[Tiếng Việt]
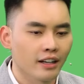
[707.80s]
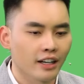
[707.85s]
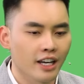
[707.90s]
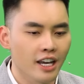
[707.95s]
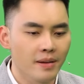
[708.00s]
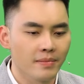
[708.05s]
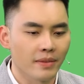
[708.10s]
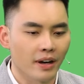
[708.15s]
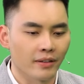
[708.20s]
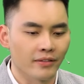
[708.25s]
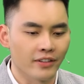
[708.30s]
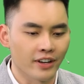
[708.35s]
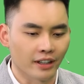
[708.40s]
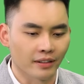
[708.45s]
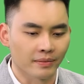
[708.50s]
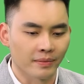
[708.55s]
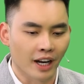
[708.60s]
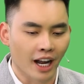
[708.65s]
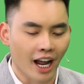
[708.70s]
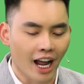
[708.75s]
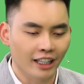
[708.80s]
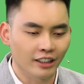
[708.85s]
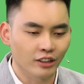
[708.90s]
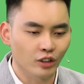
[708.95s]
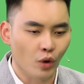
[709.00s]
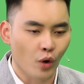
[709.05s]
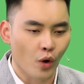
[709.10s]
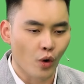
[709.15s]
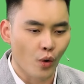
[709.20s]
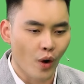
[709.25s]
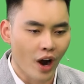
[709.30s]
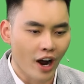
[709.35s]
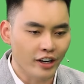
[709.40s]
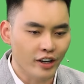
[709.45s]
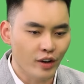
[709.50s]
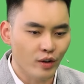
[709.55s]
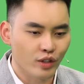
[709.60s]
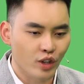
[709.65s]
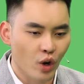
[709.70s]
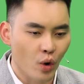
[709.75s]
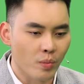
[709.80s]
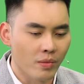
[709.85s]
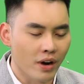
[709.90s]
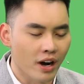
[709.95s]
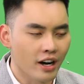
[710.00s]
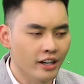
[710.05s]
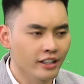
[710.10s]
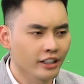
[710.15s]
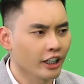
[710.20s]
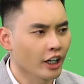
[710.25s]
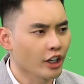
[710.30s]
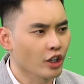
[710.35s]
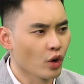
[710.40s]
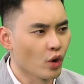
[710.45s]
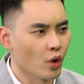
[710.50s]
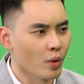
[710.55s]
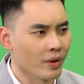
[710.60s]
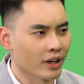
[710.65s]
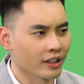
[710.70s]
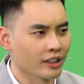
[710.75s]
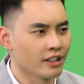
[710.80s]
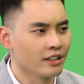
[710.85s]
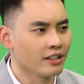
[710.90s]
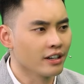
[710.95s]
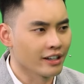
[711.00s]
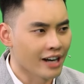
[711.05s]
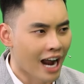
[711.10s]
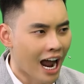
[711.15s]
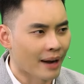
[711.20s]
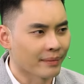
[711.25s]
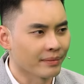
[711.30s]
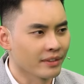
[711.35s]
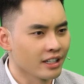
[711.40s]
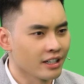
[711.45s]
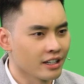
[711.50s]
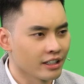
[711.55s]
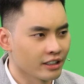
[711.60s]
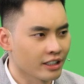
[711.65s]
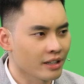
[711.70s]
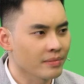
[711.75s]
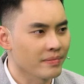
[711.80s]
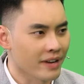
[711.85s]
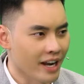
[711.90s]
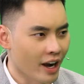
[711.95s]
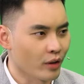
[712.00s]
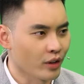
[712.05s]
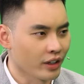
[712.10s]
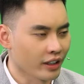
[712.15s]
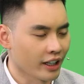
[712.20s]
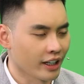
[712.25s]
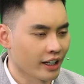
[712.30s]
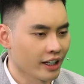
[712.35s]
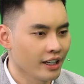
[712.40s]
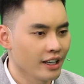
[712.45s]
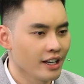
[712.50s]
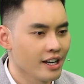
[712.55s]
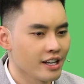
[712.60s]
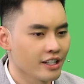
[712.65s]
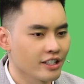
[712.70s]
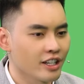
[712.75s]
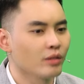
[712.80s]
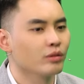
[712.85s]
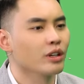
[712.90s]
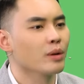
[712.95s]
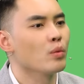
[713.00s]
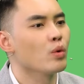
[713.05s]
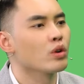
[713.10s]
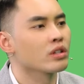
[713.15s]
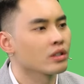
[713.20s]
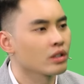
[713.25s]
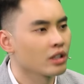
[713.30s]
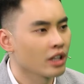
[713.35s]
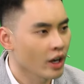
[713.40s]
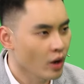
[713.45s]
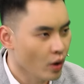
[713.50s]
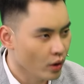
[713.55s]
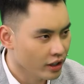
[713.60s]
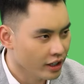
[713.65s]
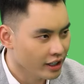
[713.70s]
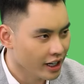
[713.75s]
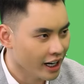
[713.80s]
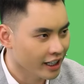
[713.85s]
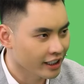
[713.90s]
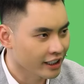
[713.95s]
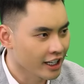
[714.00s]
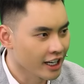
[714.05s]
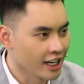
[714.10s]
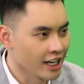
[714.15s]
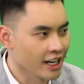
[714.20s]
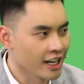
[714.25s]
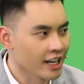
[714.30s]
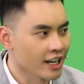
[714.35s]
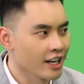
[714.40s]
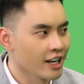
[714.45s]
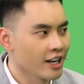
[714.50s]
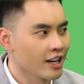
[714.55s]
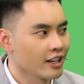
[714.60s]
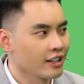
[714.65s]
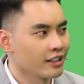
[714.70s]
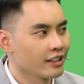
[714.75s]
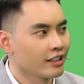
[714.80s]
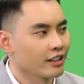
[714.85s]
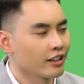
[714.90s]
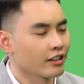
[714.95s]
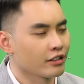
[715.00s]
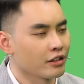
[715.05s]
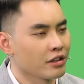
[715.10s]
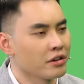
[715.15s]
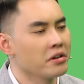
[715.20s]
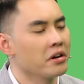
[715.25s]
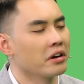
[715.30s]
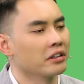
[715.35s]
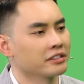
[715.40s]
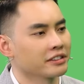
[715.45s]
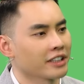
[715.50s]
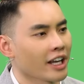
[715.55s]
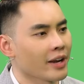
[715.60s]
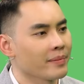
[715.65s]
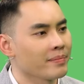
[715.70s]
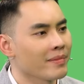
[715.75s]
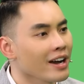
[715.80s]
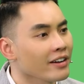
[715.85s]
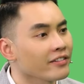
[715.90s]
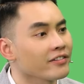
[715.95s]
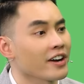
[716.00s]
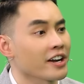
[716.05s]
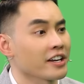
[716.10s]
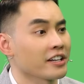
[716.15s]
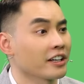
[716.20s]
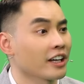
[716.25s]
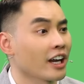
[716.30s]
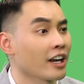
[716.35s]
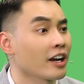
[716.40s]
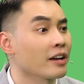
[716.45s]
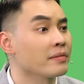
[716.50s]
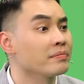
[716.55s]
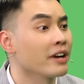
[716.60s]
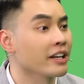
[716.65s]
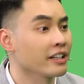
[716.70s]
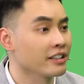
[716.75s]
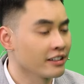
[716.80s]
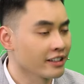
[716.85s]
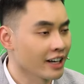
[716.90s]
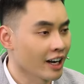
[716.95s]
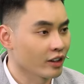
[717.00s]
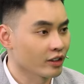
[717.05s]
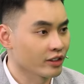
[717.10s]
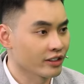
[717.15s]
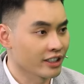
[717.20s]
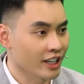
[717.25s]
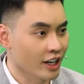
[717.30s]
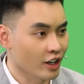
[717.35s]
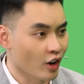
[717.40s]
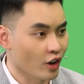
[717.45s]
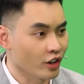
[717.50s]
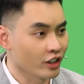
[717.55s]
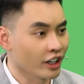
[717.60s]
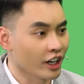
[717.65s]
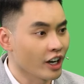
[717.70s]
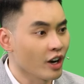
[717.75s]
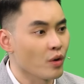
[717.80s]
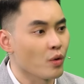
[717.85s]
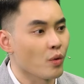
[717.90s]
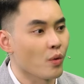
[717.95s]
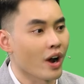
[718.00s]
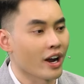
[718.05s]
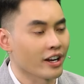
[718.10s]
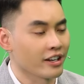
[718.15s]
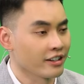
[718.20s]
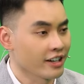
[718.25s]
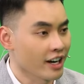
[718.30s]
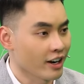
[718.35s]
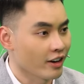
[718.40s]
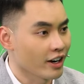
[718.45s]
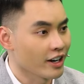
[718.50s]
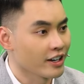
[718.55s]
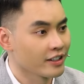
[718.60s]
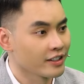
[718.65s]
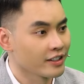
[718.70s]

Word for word: khi mà việc mà ăn có quá nhiều dầu mỡ những cái đồ mà thừa đạm thừa chất béo như thế trong cái mùa lễ hội như này thì thường sẽ mắc phải những cái căn bệnh như nào sẽ có những cái hậu quả như nào